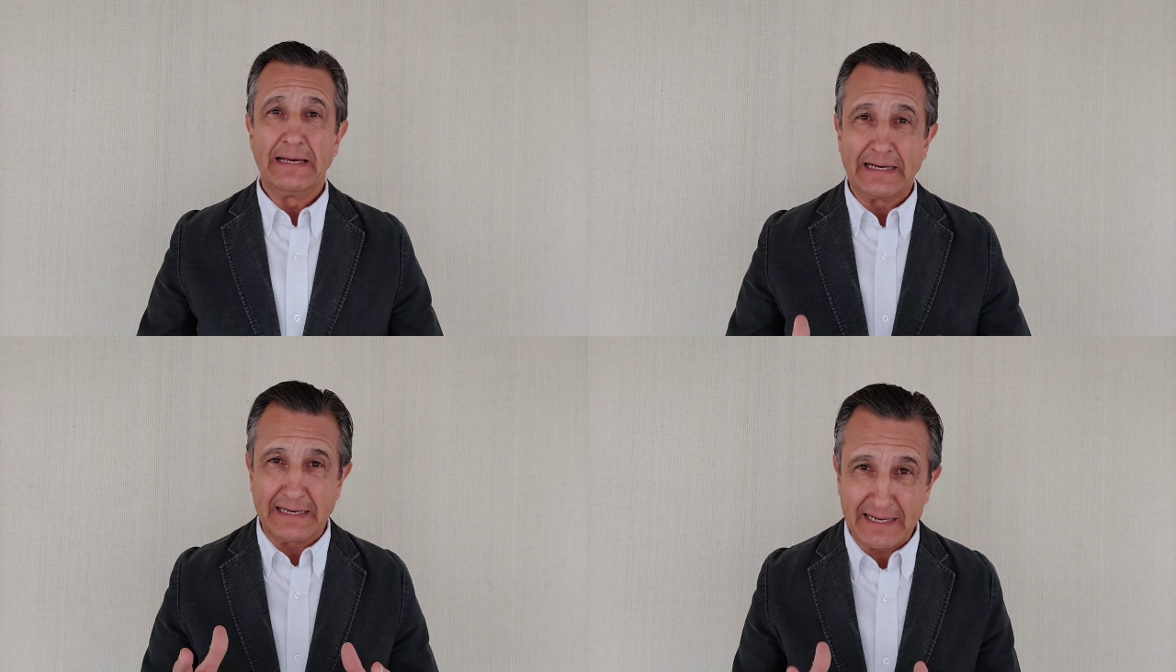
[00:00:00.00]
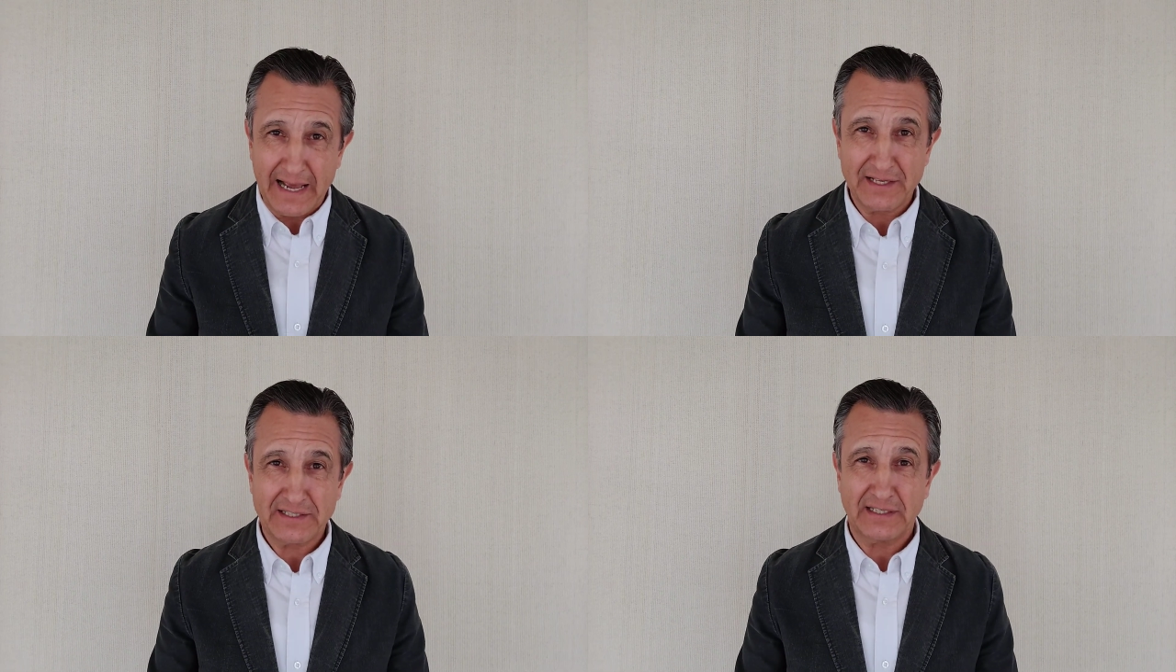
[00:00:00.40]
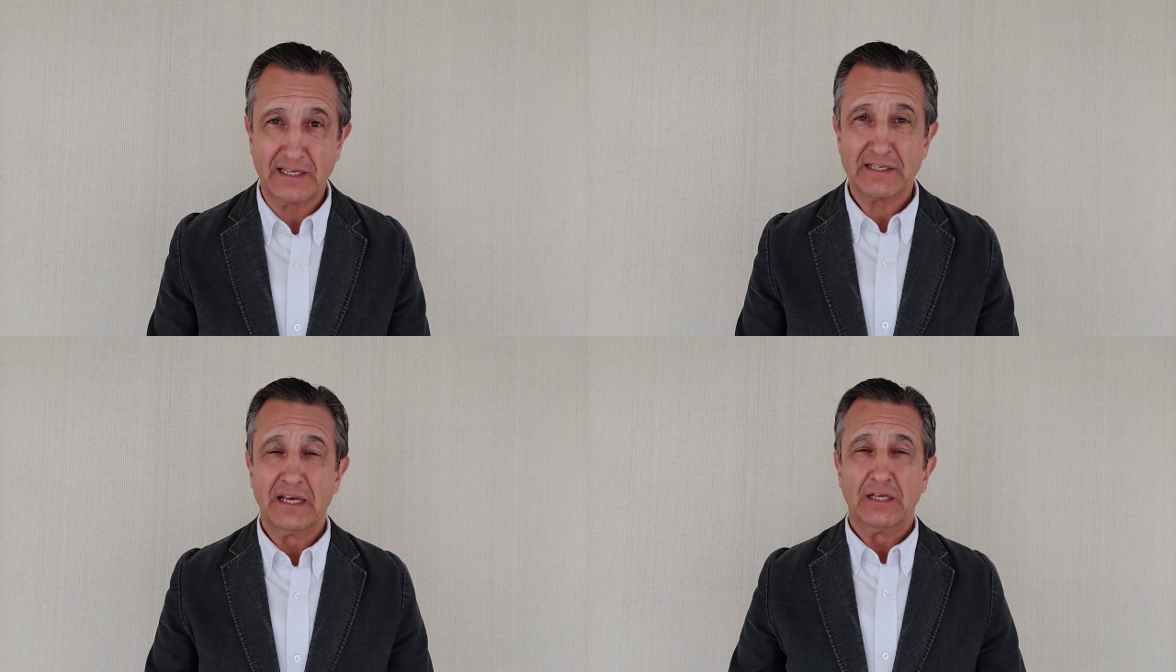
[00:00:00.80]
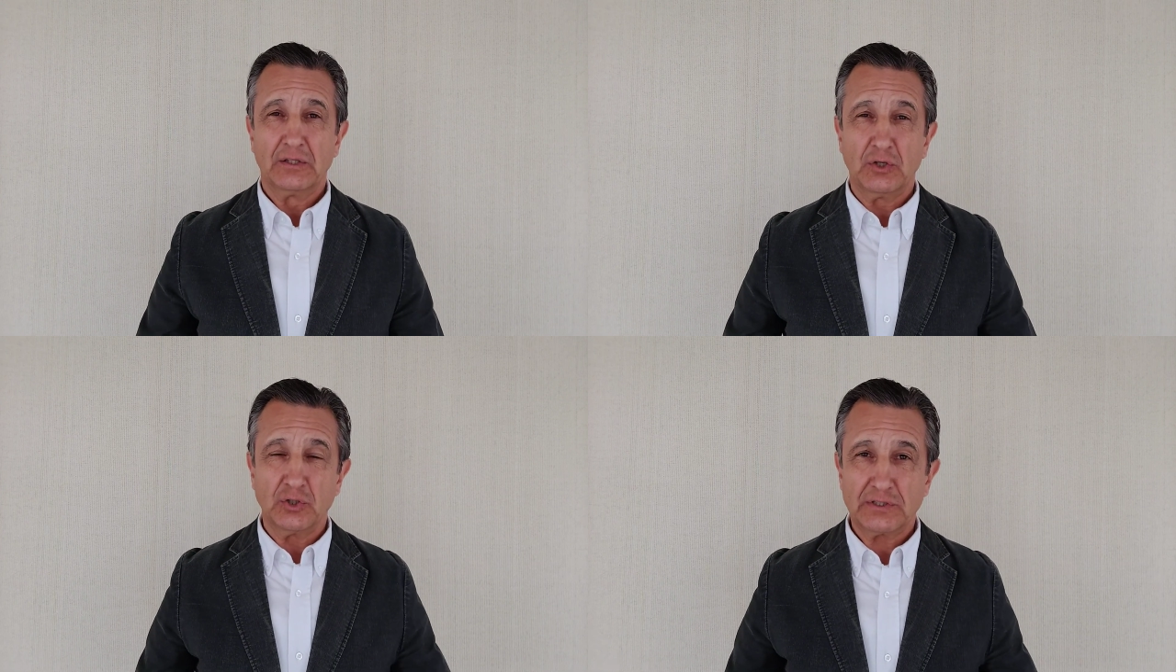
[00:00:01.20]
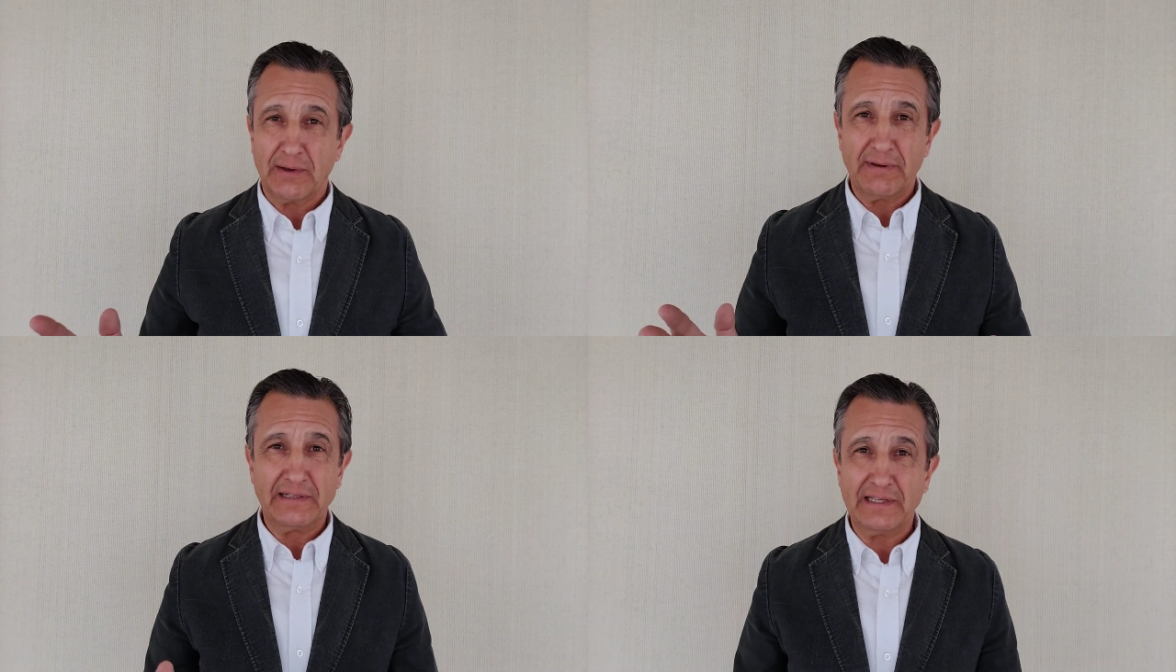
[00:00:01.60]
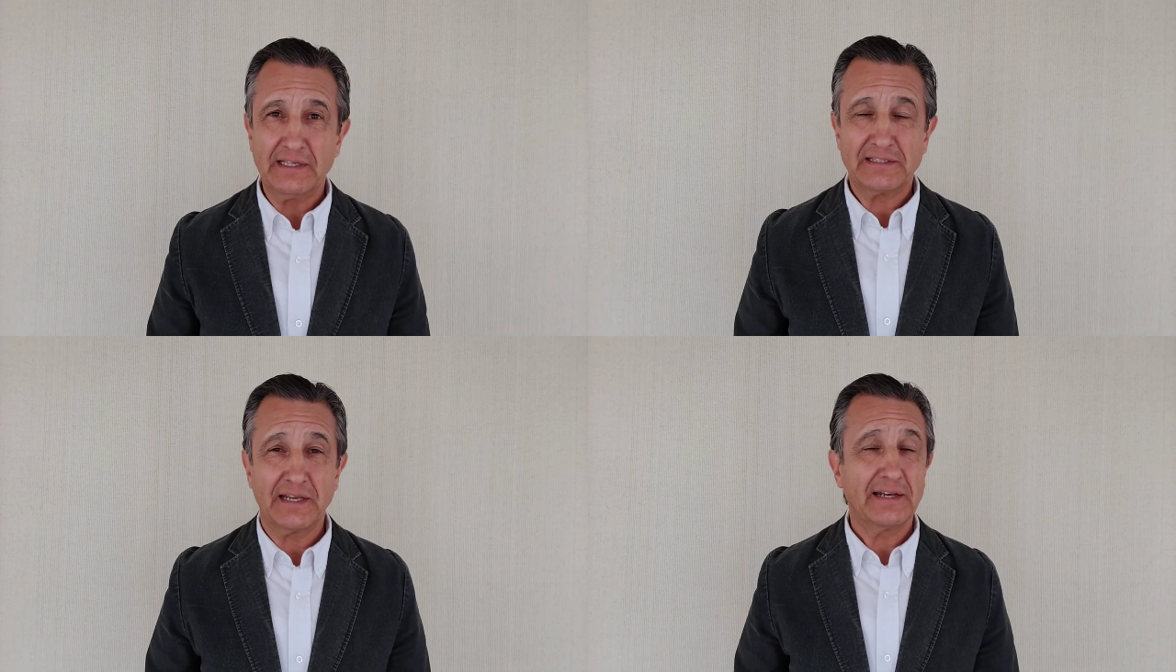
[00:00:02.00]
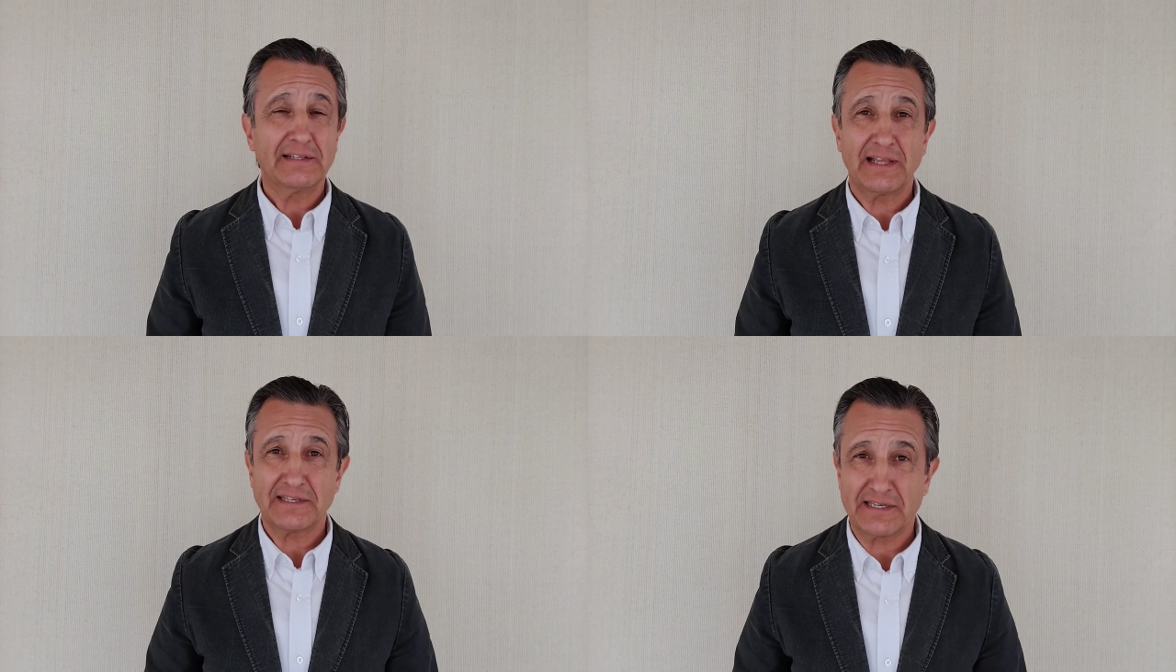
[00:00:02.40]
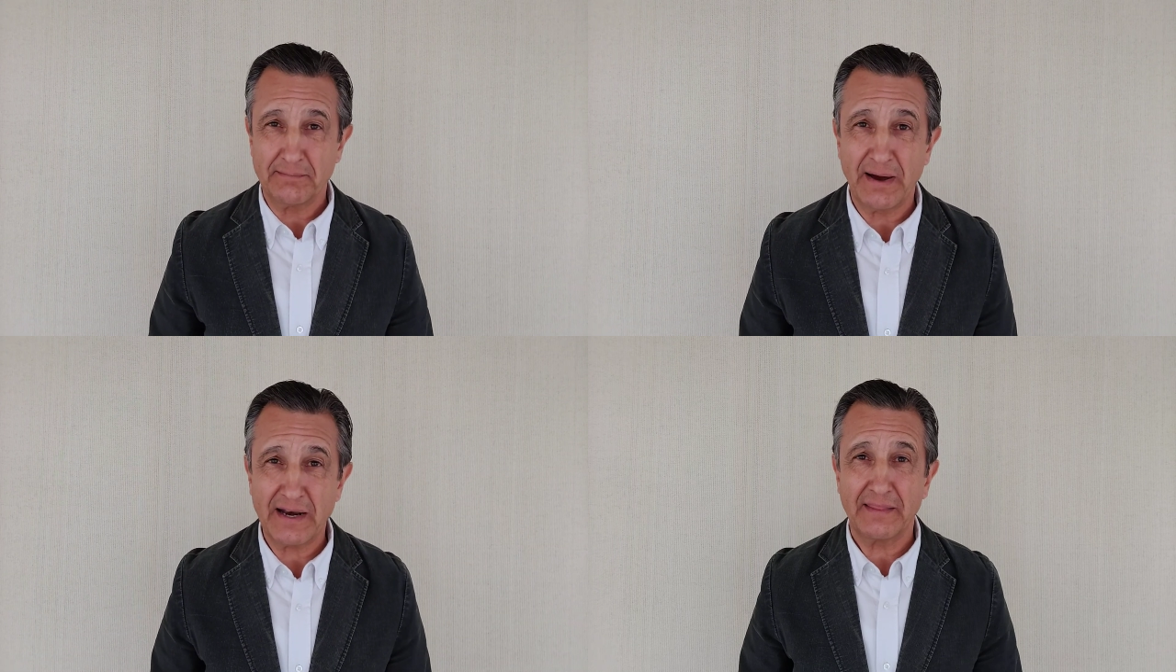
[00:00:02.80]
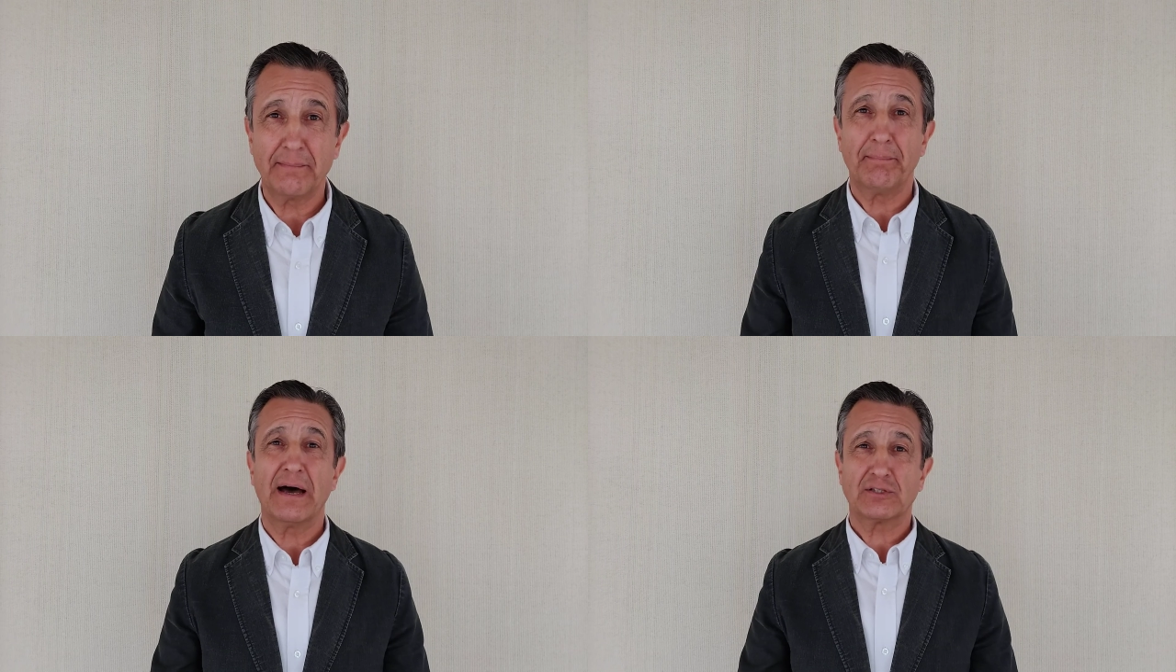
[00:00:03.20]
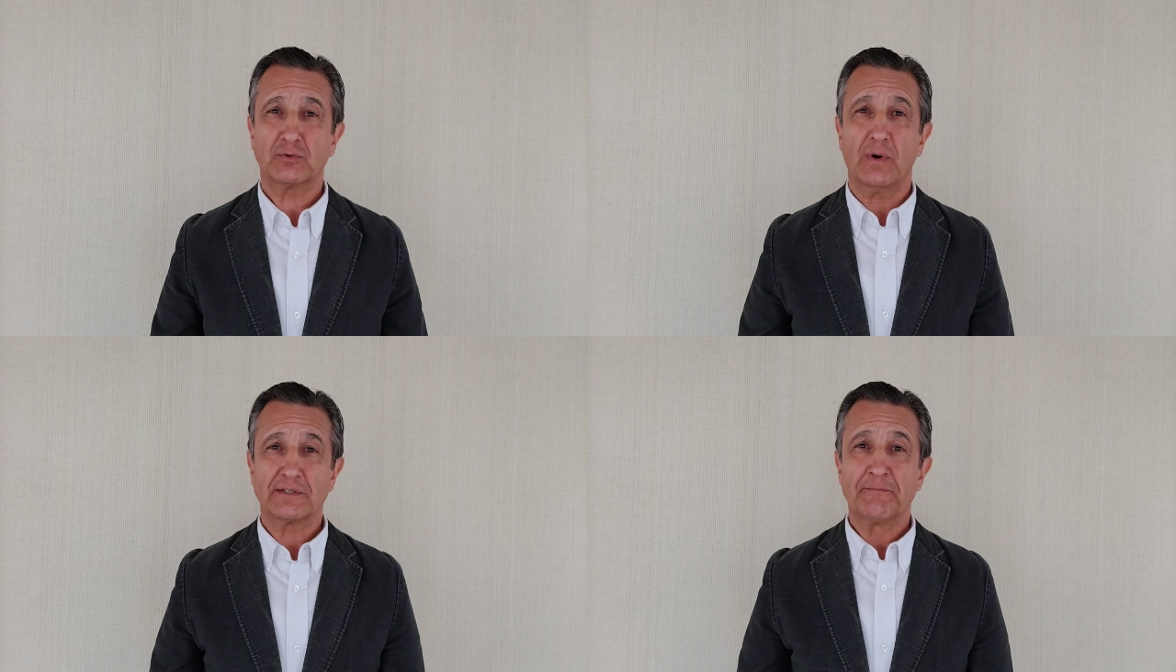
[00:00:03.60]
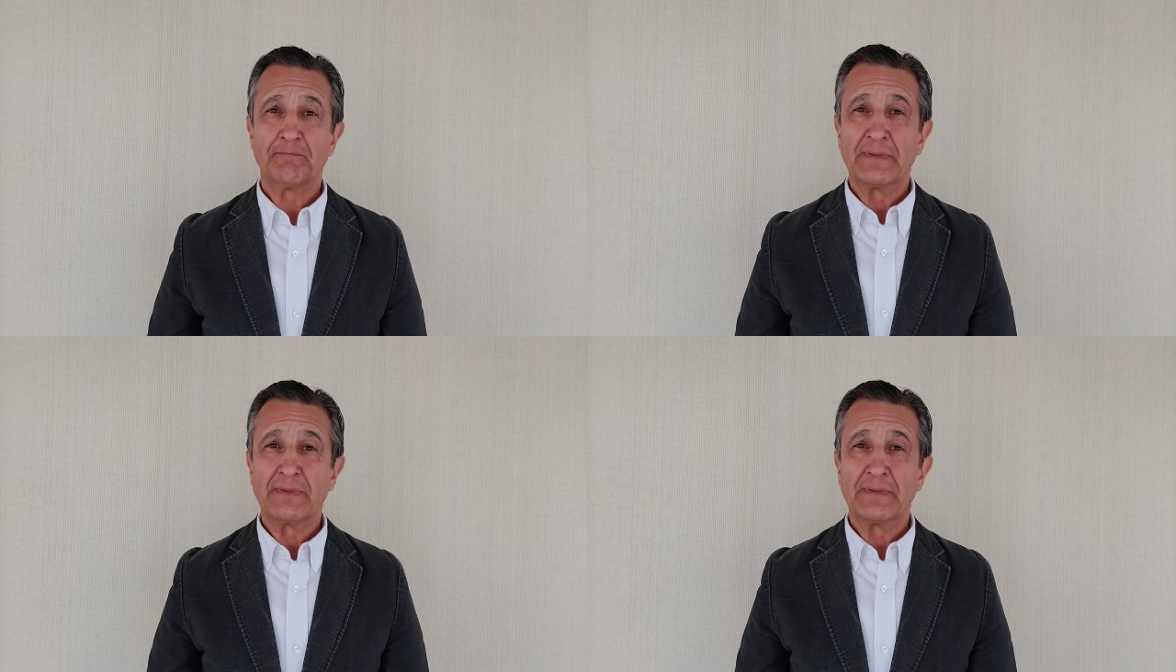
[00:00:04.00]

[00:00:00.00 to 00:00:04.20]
Gracias. Dios te bendice en esta semana de Pascuas